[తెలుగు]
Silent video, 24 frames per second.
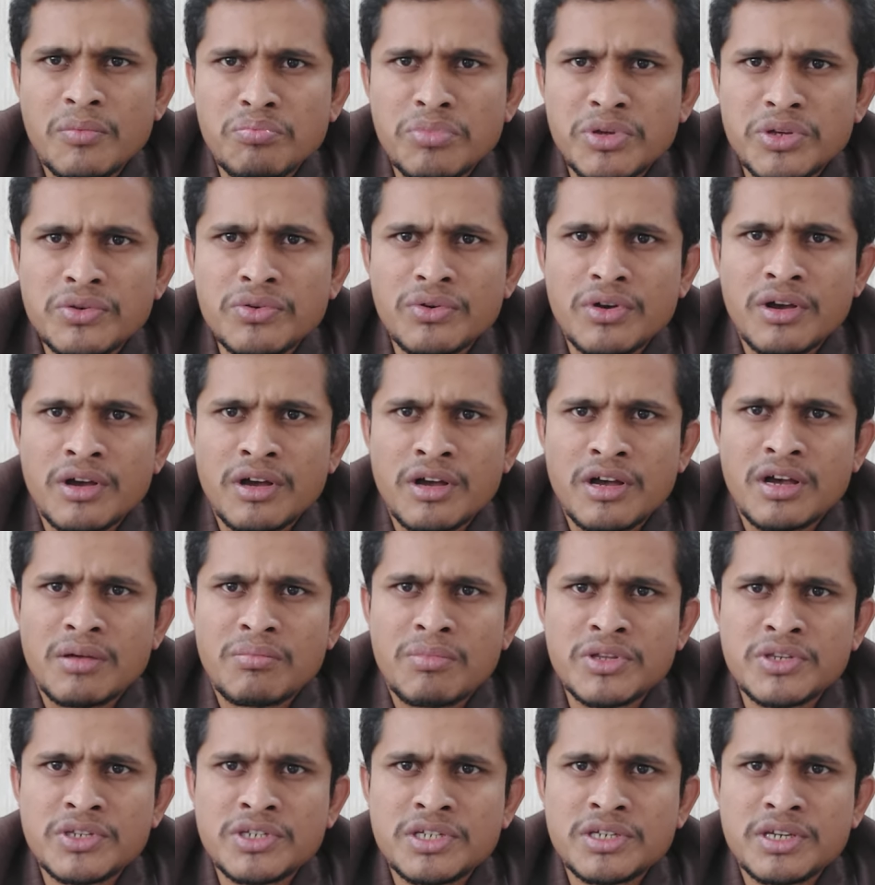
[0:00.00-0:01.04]
బిగ్
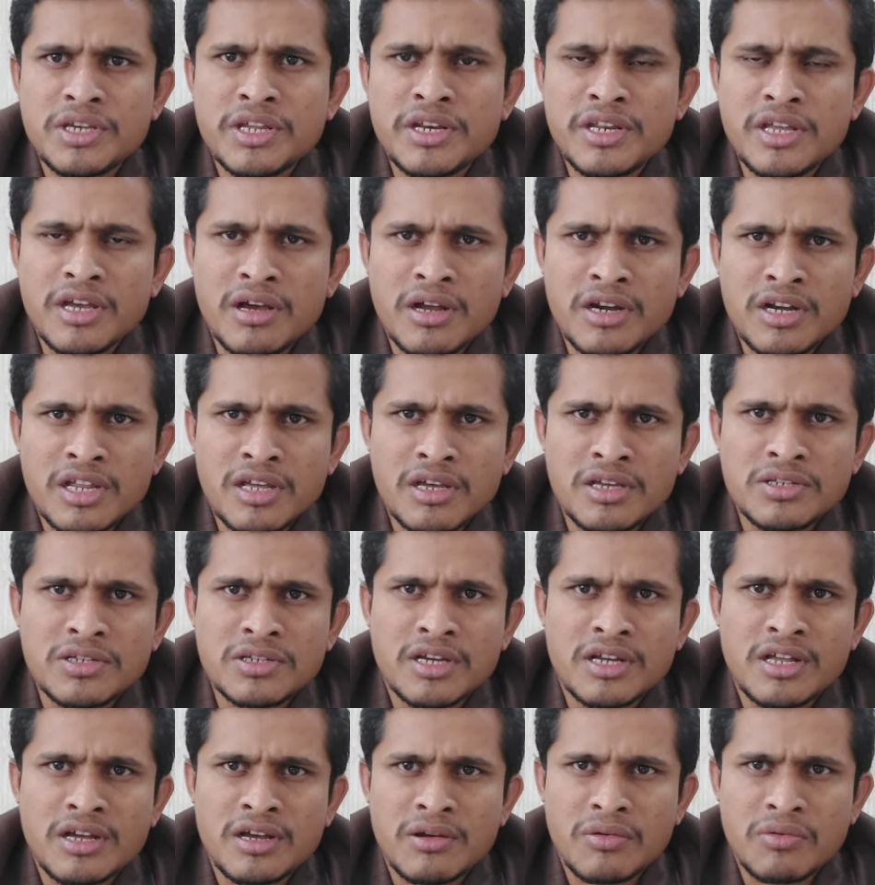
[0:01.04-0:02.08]
మంచి ఏరియా అంటే
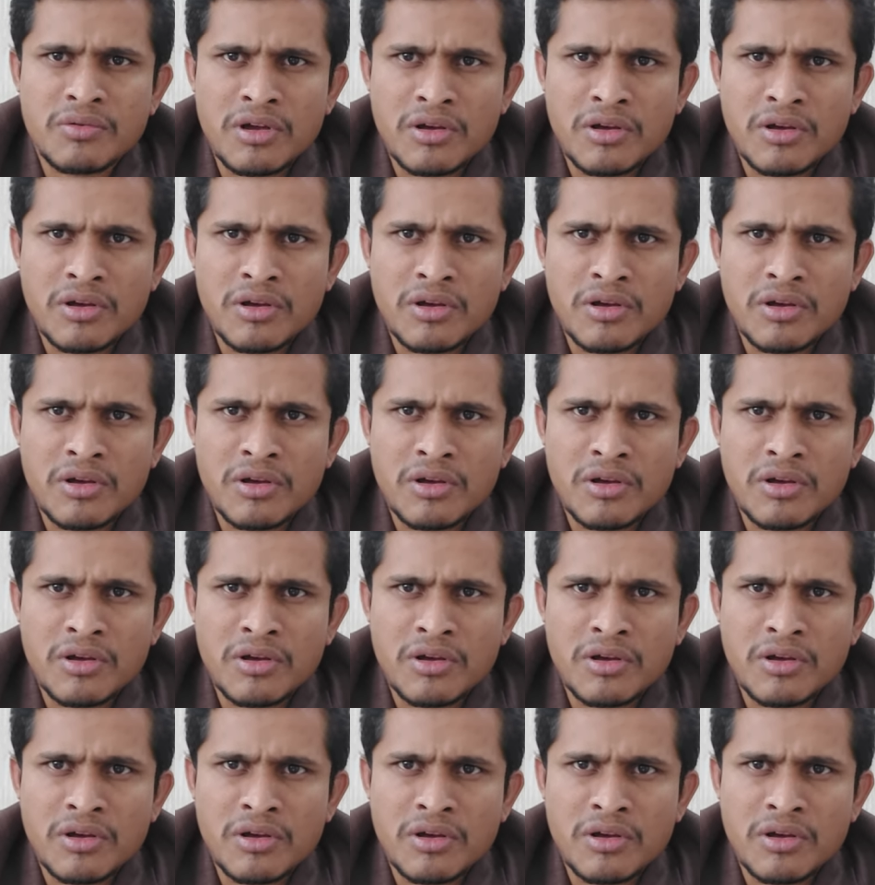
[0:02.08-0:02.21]
చాలా